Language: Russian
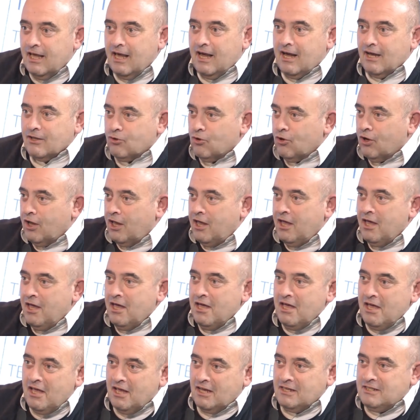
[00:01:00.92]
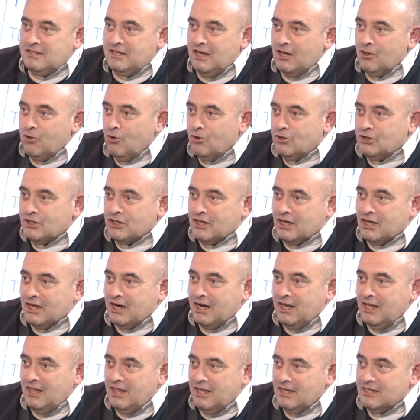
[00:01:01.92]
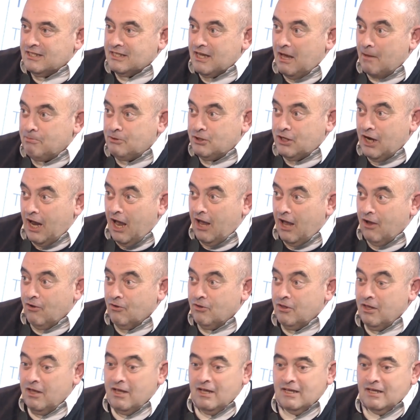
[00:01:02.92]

которые делают скрины, сообщают,